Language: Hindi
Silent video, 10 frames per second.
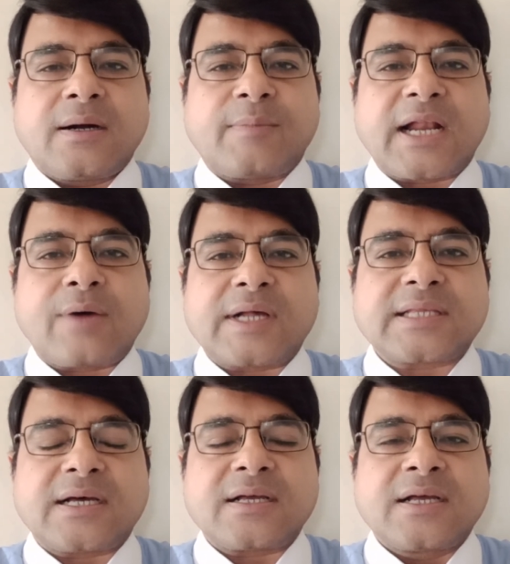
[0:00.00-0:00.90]
मरा हुआ
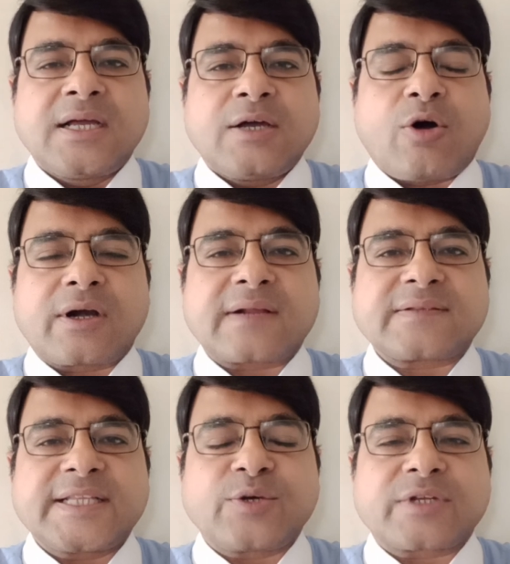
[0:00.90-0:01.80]
था ऑर्डर्स
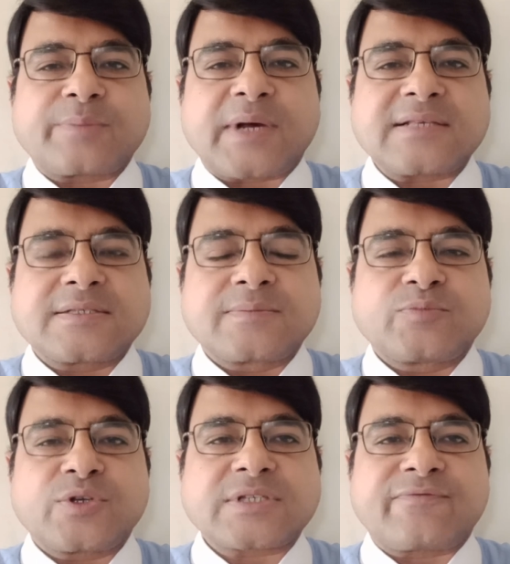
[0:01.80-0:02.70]
नहीं थे उनके पास
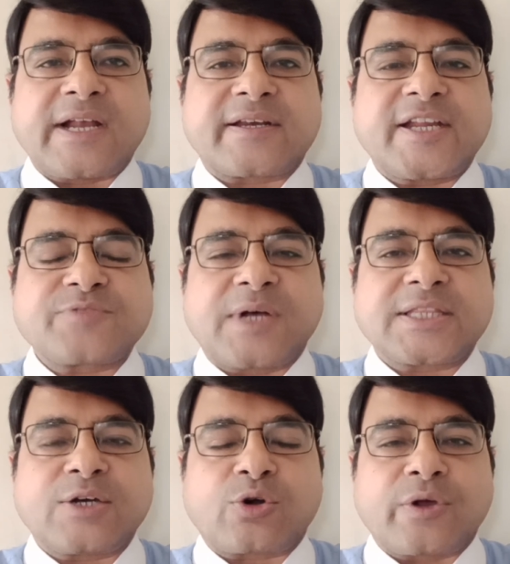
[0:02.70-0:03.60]
तो सब फैक्ट्रीज
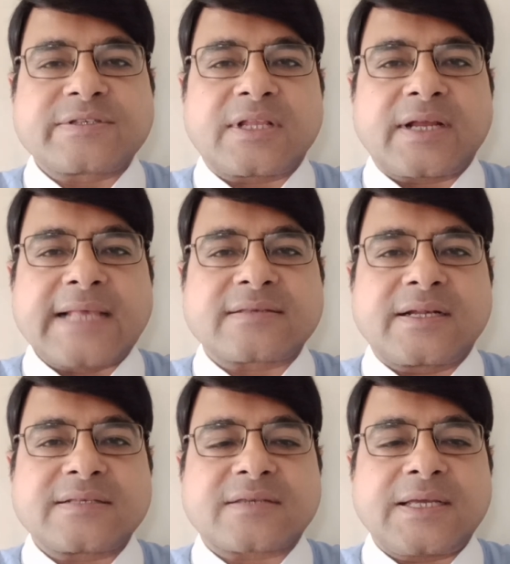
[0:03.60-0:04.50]
बंद थी ऑटो
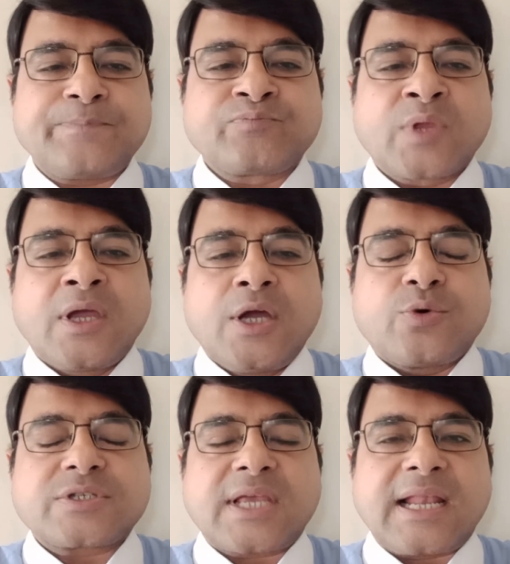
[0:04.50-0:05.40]
एंसिलरीज की
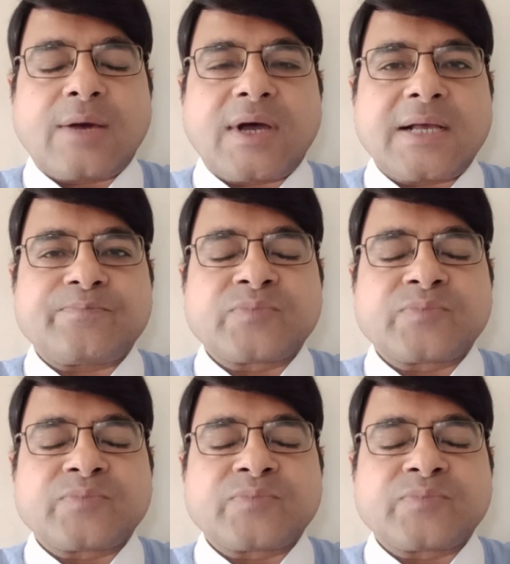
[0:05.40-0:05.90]
उसके अलावा